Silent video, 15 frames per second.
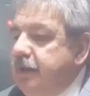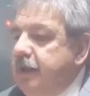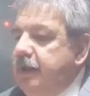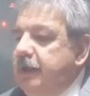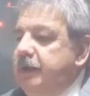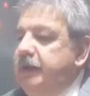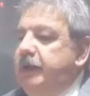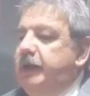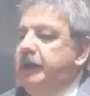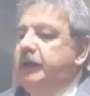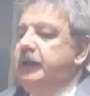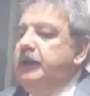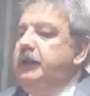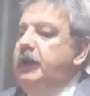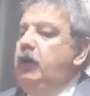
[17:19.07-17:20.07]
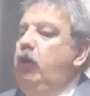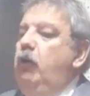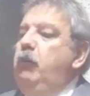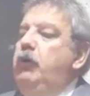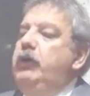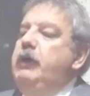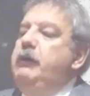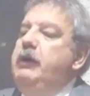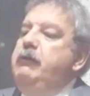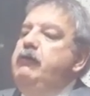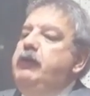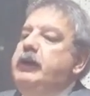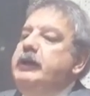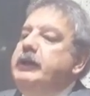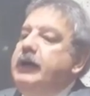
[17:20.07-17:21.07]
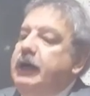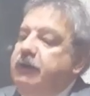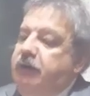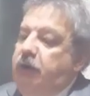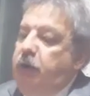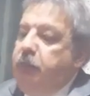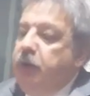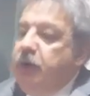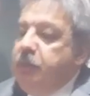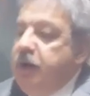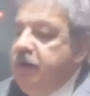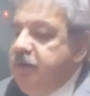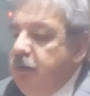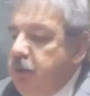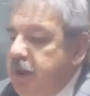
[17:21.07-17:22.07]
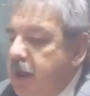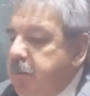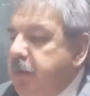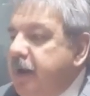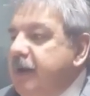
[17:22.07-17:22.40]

este, de cómo debe enfrentarse los problemas de seguridad,